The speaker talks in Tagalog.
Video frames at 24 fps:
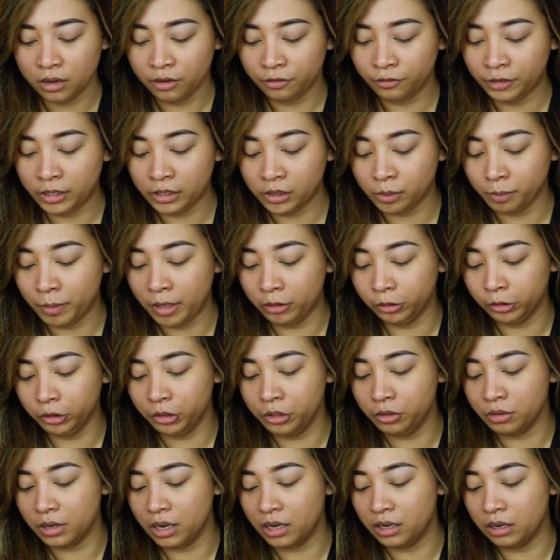Face powder
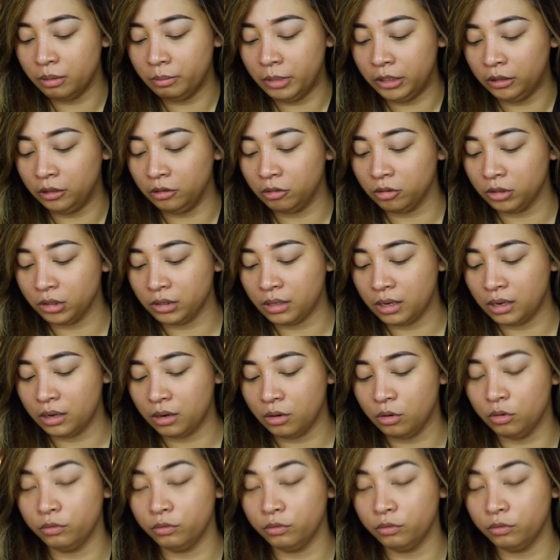yung gagamitin ko sa